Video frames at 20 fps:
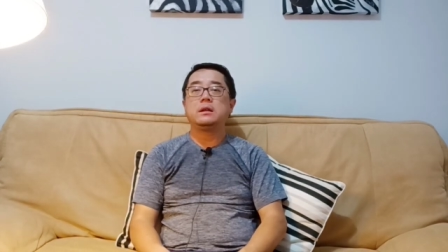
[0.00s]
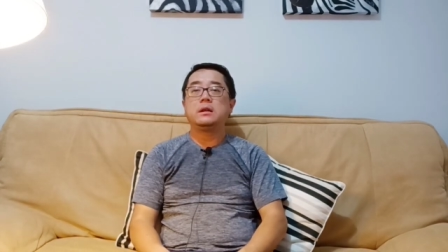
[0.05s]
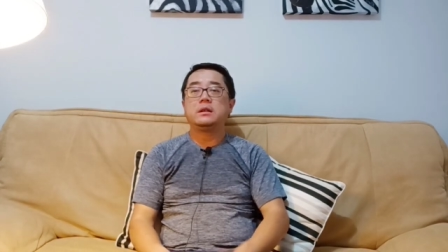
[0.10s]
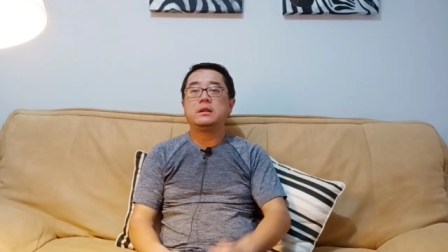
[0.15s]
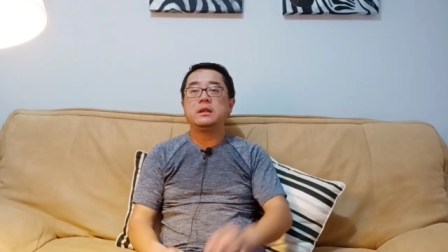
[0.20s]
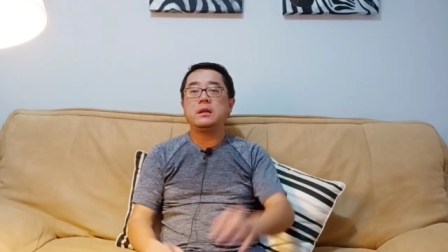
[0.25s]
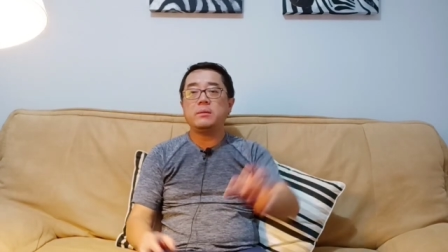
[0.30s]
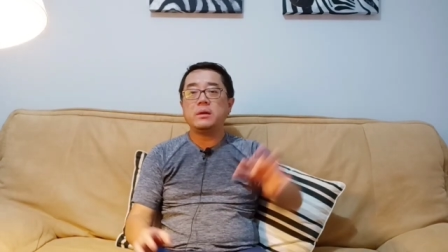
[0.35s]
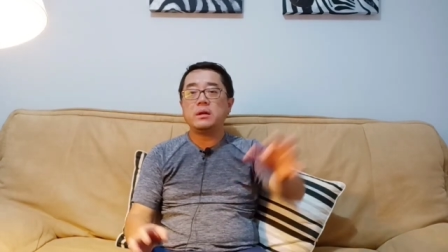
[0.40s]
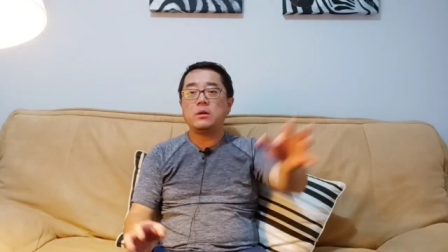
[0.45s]

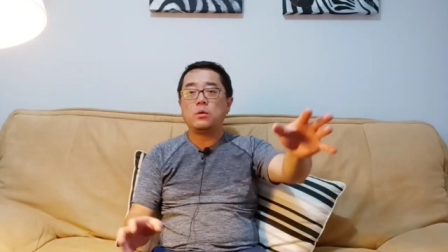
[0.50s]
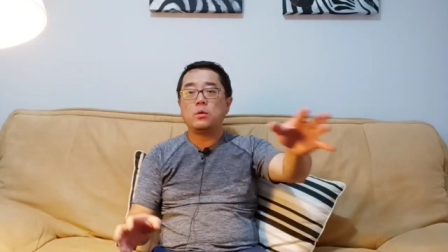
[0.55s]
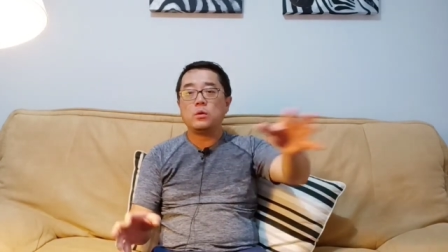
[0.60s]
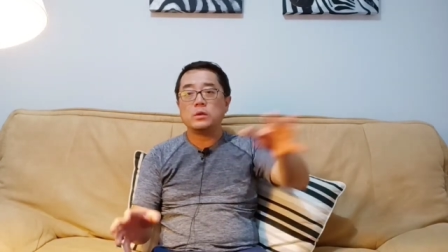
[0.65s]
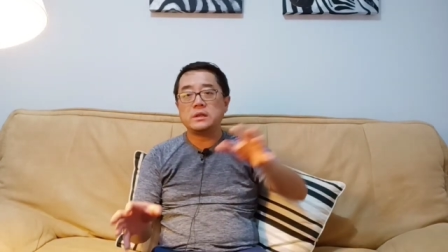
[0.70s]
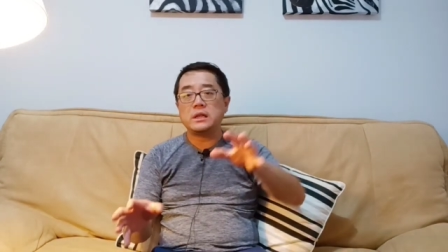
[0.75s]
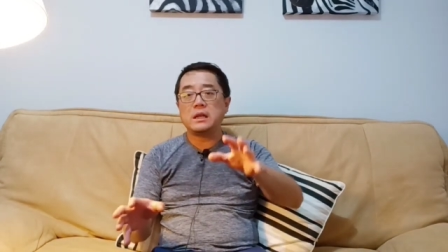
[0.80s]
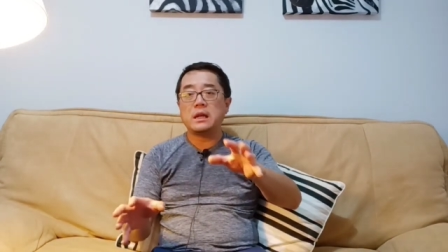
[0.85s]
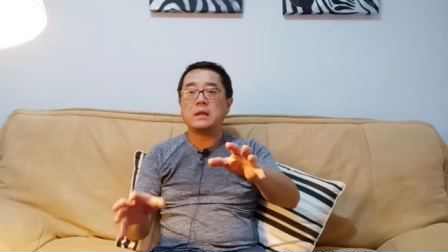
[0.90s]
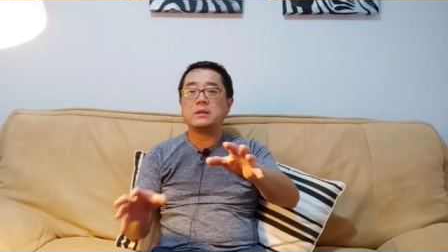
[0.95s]
那边的火
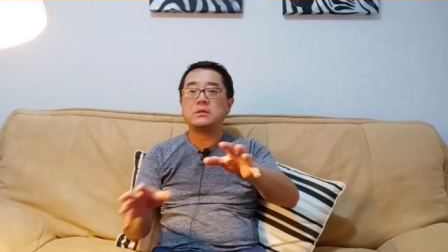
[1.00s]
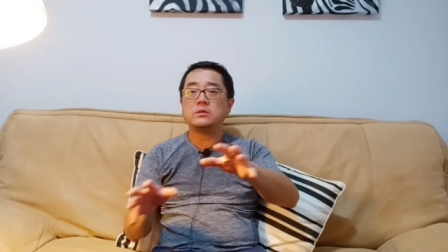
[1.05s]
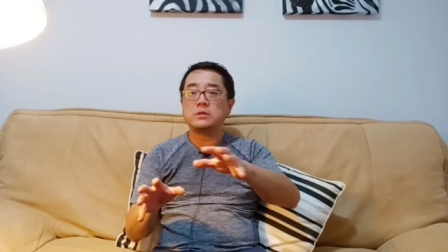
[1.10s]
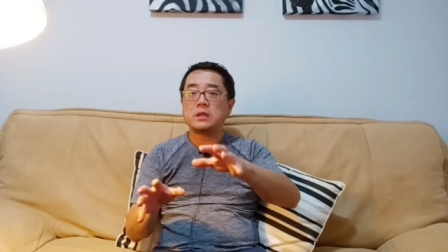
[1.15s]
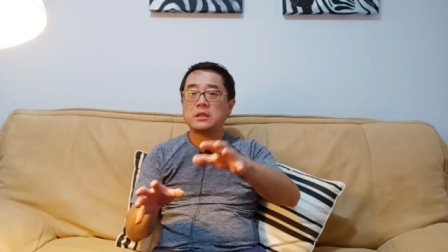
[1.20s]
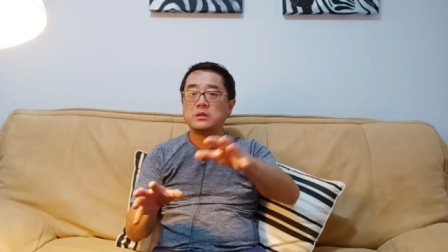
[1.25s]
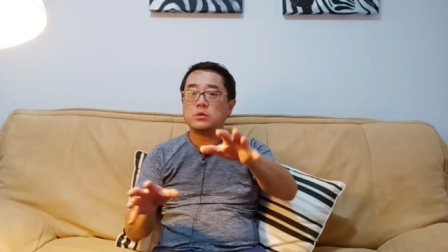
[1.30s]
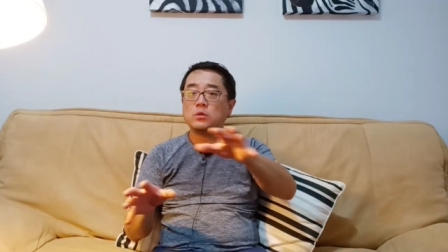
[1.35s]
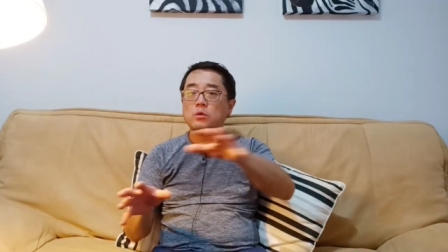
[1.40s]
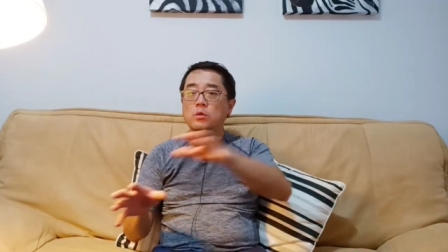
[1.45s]
灾来之后，它
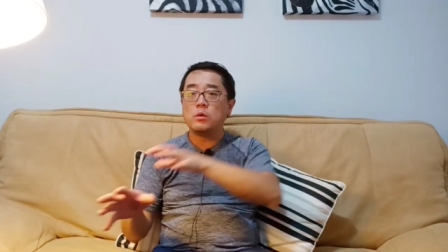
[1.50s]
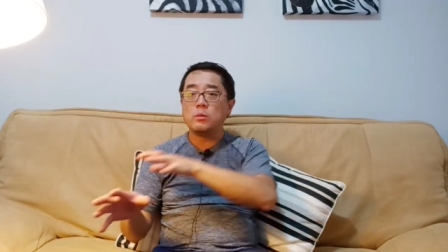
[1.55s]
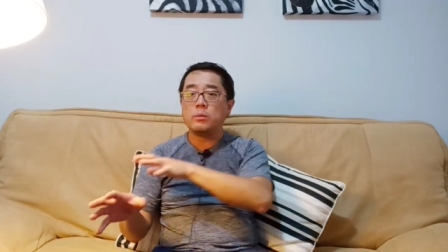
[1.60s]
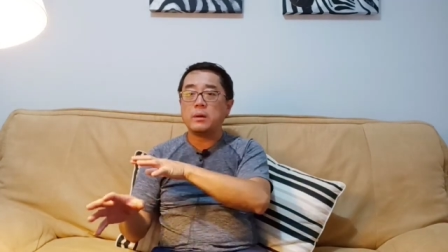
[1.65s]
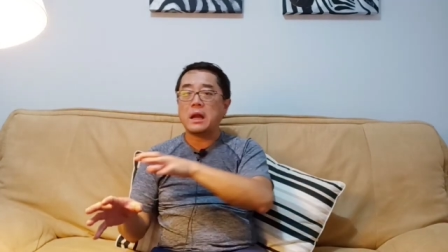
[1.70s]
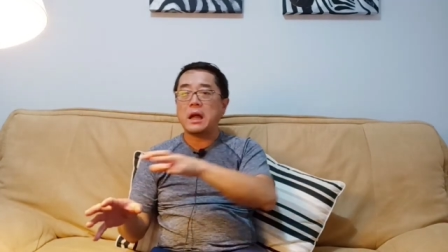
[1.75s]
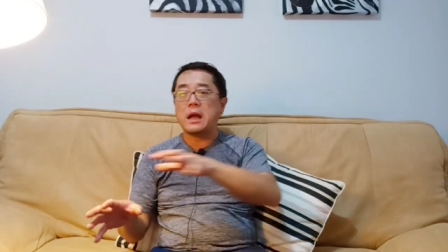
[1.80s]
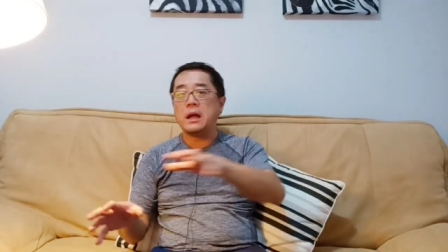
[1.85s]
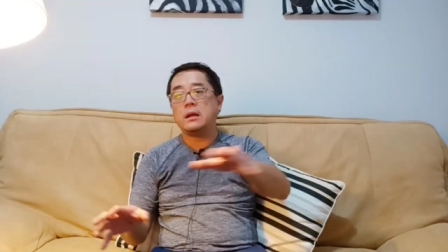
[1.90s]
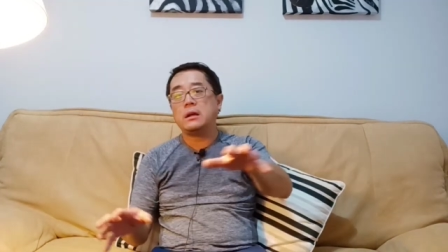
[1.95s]
就过不
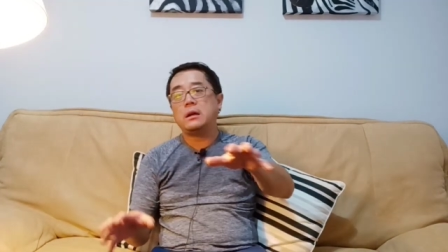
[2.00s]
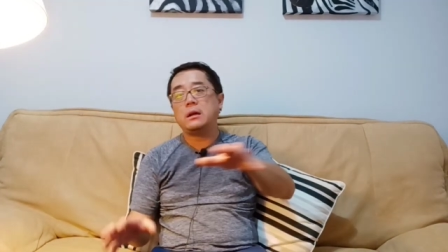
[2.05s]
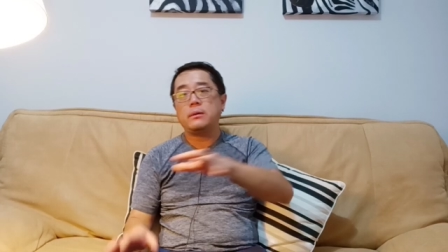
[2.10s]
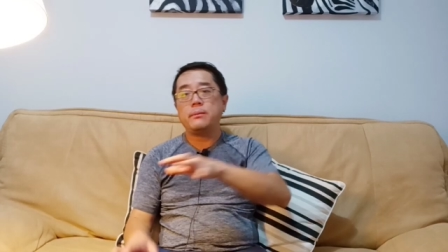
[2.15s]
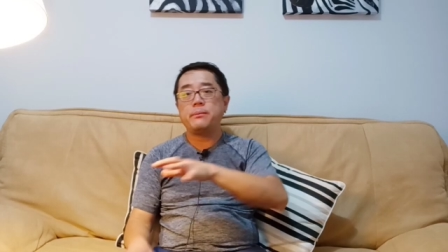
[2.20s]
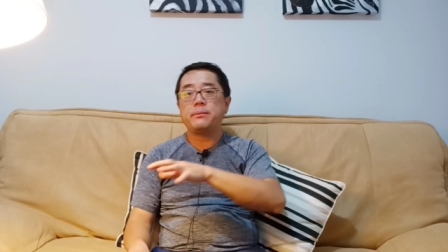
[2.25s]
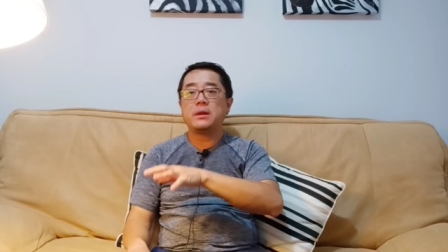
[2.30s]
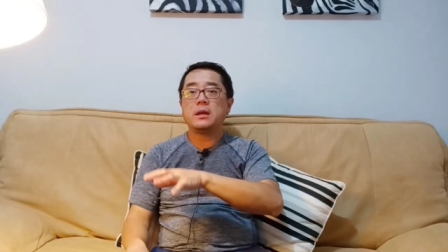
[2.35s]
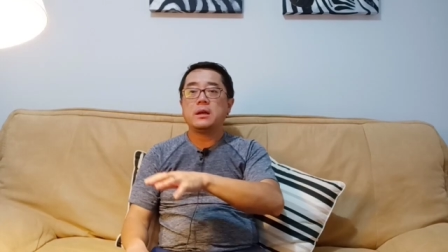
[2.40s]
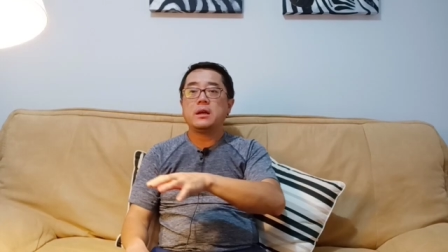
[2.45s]
来了，
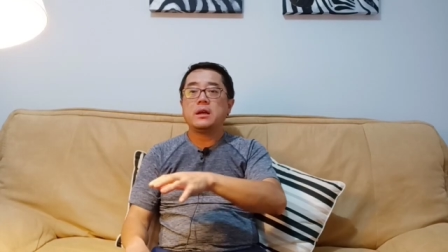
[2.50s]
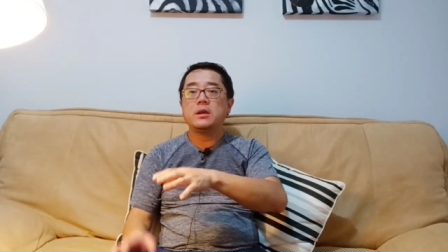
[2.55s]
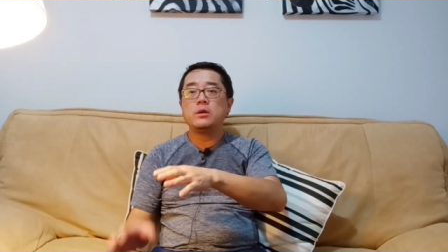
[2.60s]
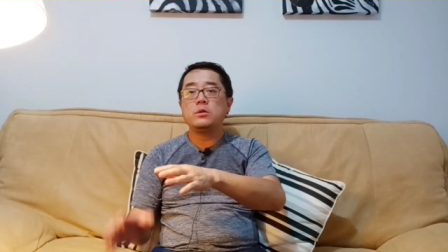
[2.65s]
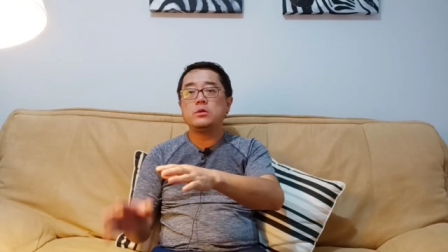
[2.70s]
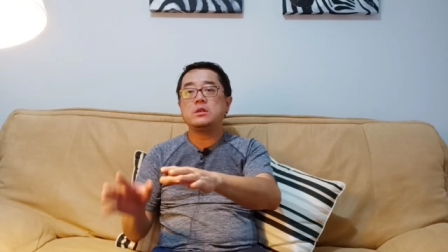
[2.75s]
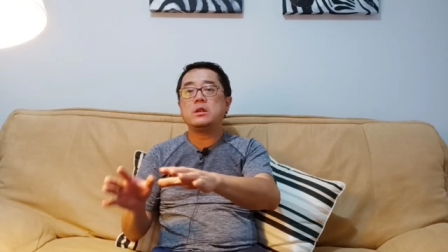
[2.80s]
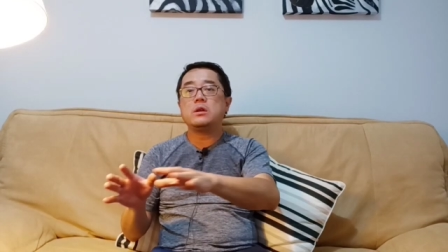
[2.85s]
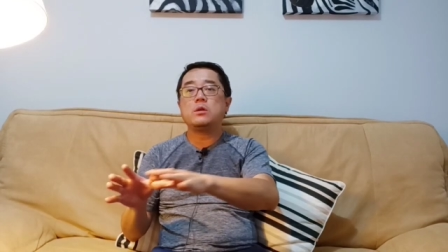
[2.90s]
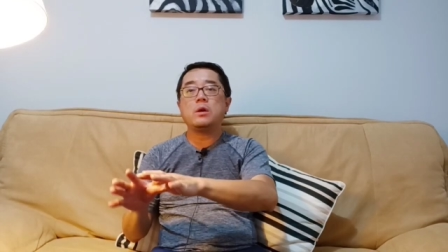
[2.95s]
因为
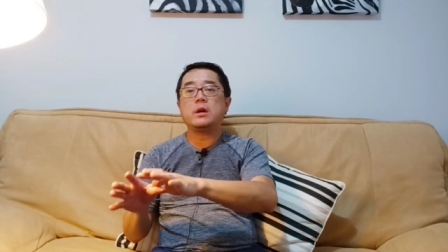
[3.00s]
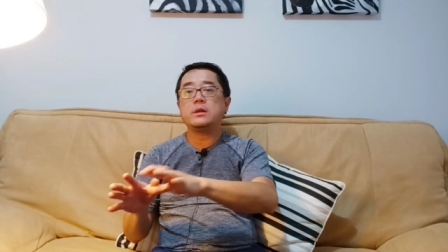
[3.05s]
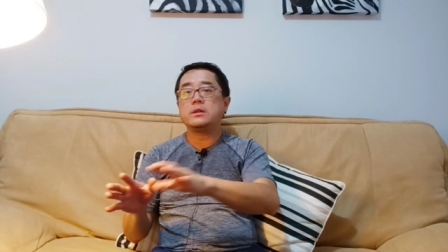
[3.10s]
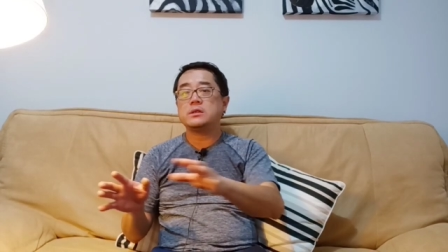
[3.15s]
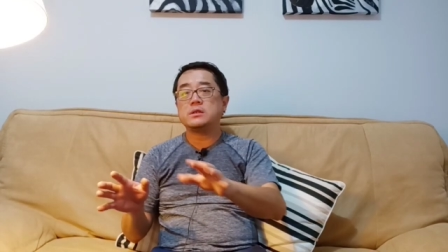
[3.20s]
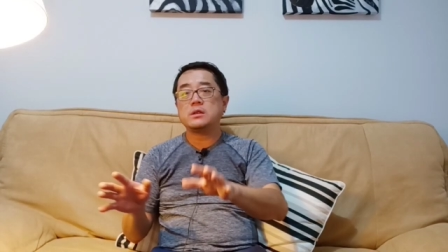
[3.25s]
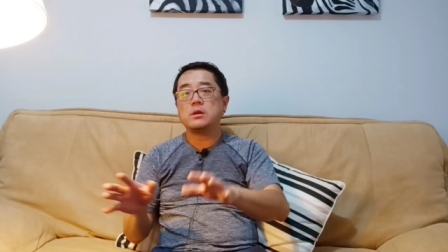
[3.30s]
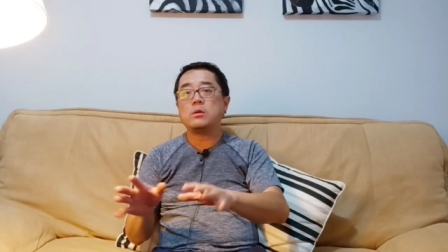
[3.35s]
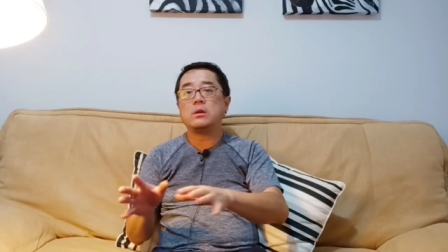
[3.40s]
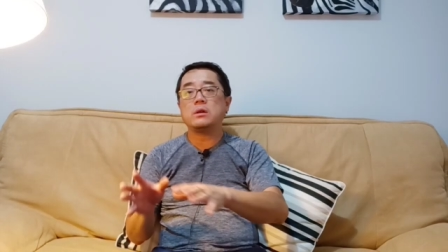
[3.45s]
这块已经
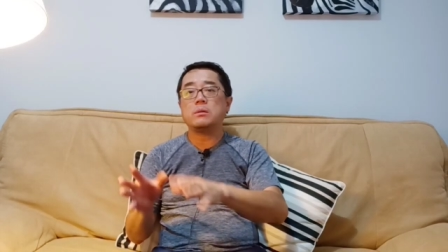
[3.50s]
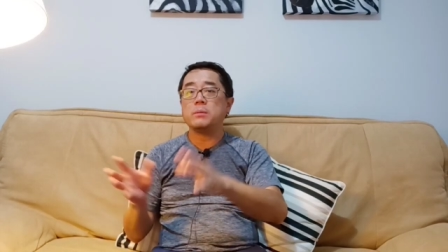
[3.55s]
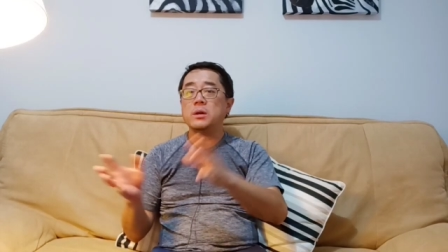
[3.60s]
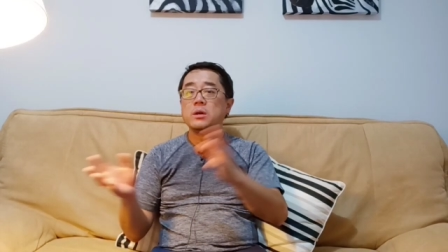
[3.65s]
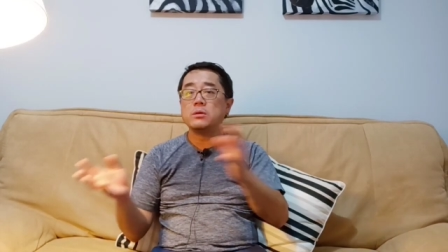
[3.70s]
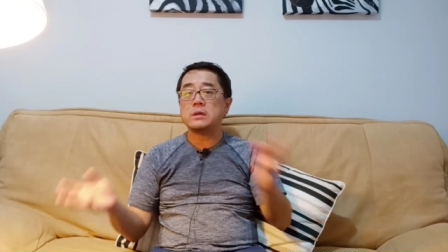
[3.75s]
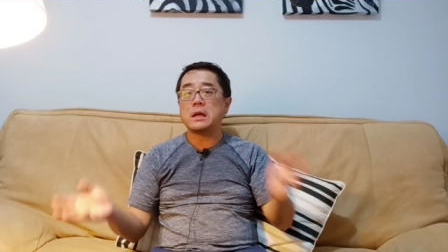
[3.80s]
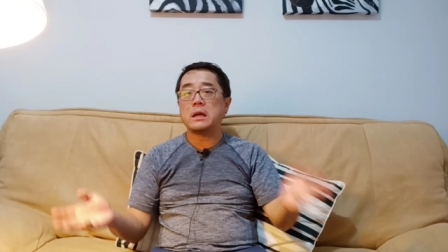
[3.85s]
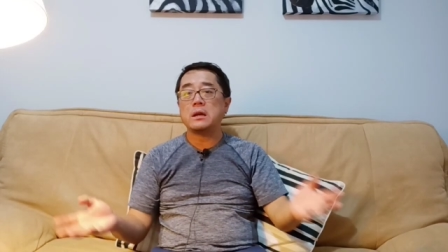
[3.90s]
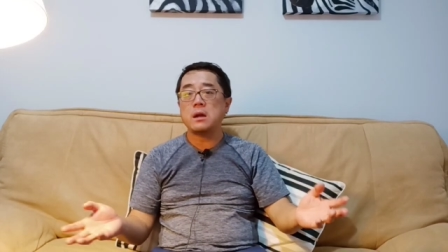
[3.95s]
烧光了，没有
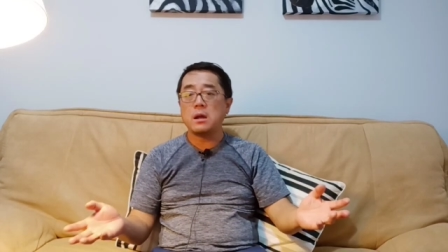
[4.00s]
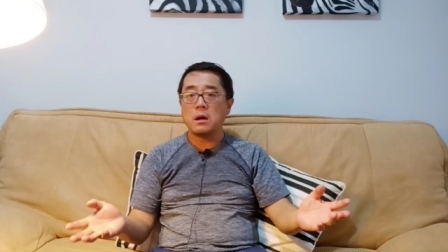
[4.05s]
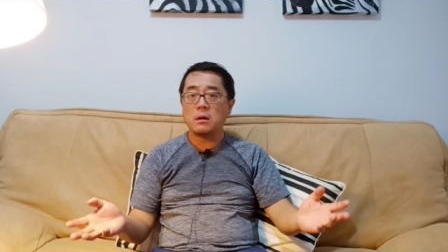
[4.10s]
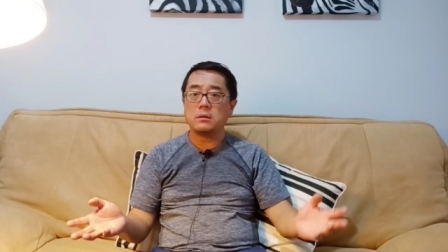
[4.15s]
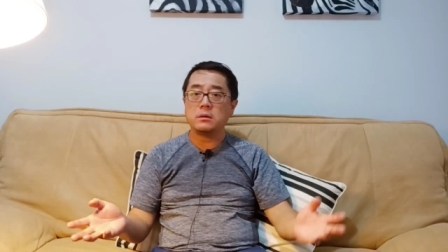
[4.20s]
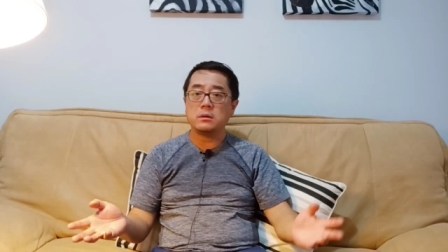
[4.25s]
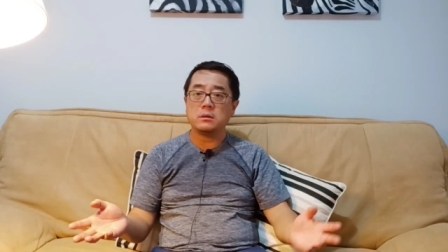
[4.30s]
燃料，